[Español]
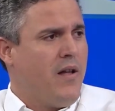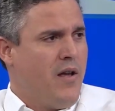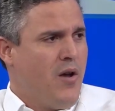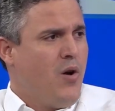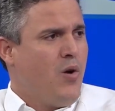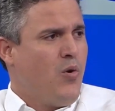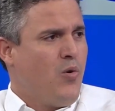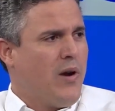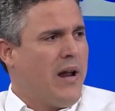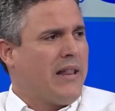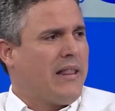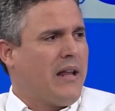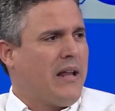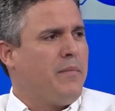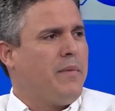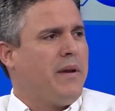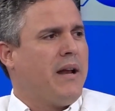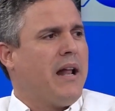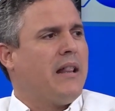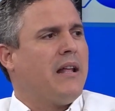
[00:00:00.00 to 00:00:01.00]
una
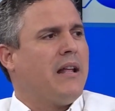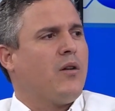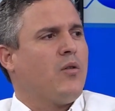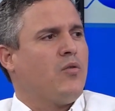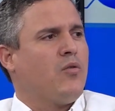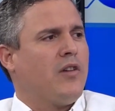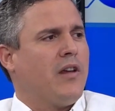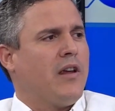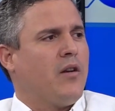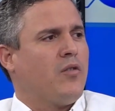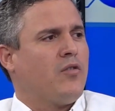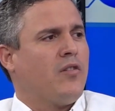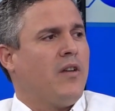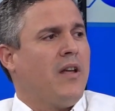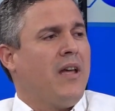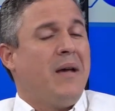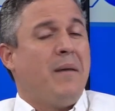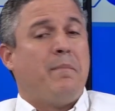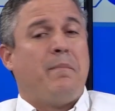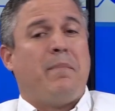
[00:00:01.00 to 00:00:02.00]
terminal de cruceros.
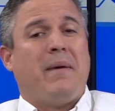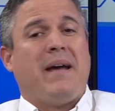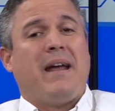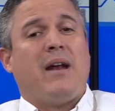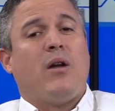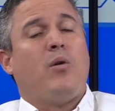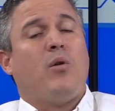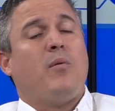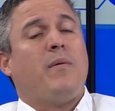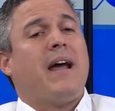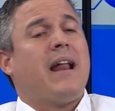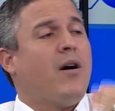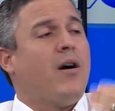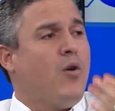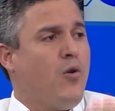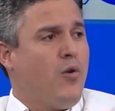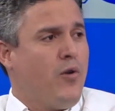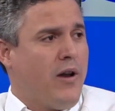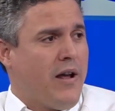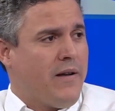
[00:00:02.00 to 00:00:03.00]
Pero
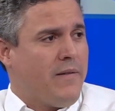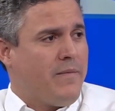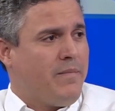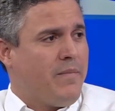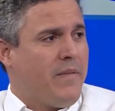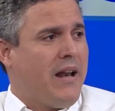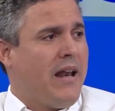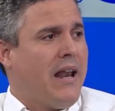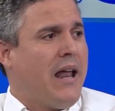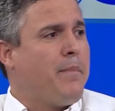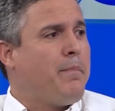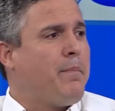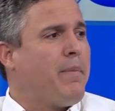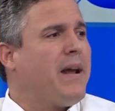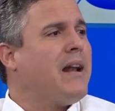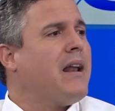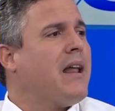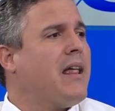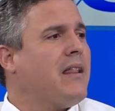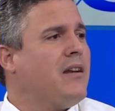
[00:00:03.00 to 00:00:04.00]
Ona la
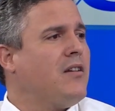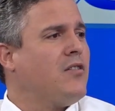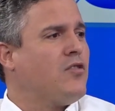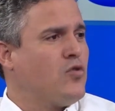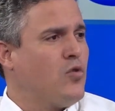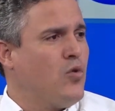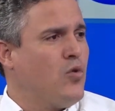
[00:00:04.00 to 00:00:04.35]
perla del sur.